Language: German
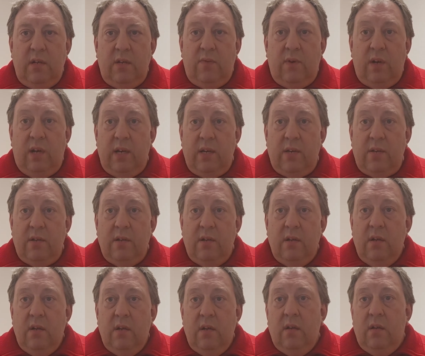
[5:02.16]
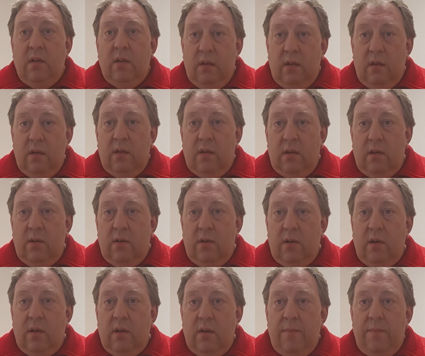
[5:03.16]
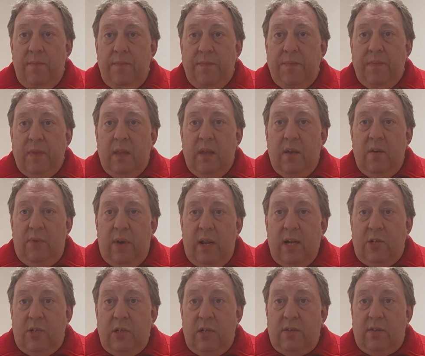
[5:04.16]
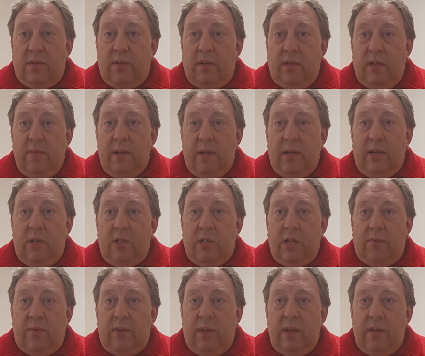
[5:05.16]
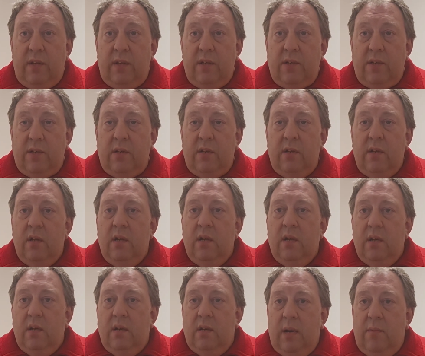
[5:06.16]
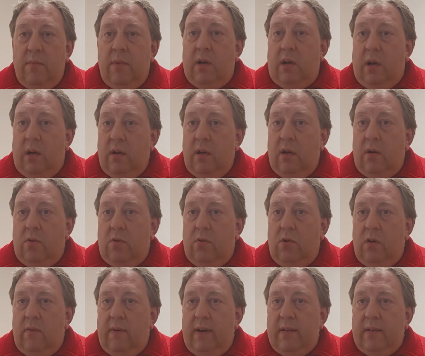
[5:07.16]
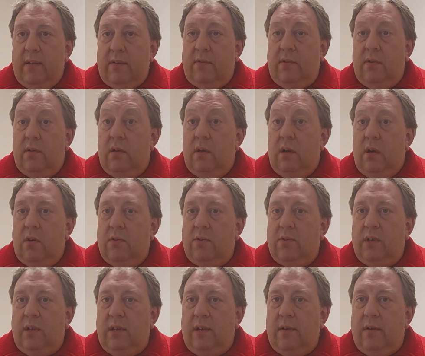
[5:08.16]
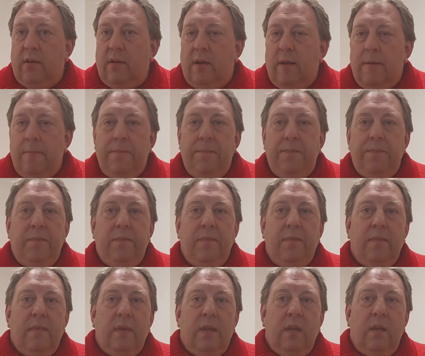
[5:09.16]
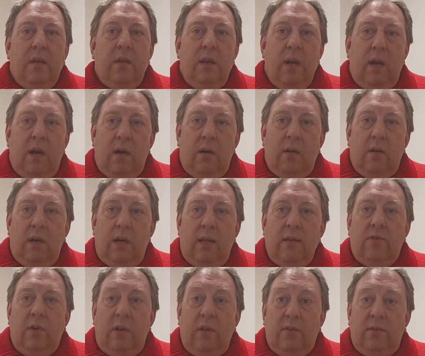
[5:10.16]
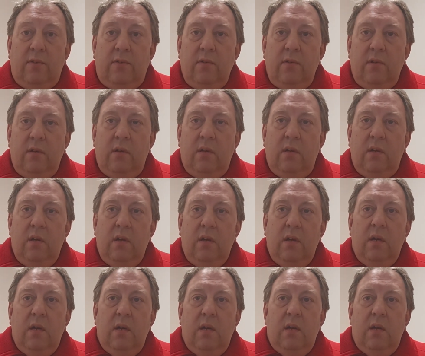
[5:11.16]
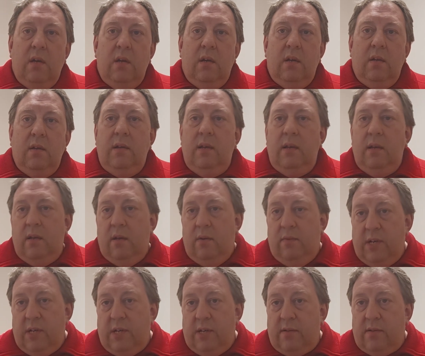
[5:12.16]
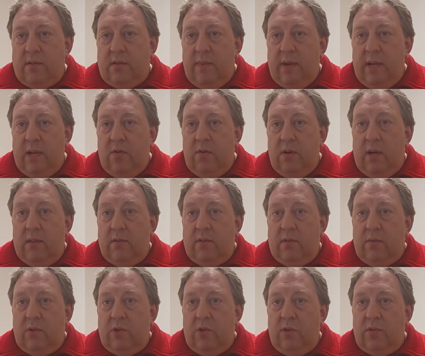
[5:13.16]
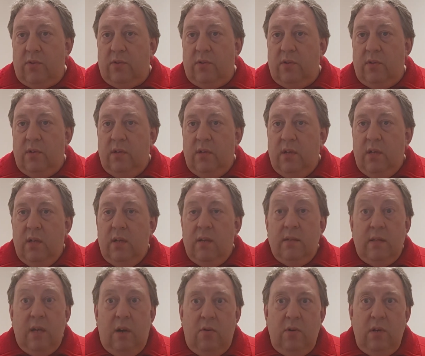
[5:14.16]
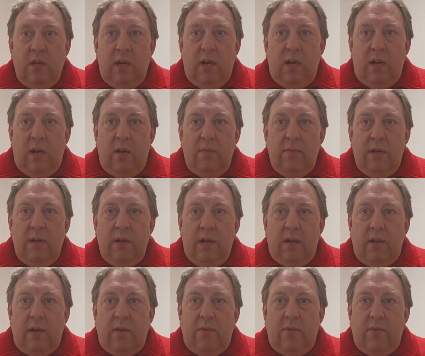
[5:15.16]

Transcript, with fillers: nicht vielleicht äh, falsch ist, die Mitgliedschaft in der Kirche. Denn man kann ja auch ohne weiteres austreten. Ja, ansonsten die wichtigste Meldung ganz zum Schluss. Saudi-Arabien hat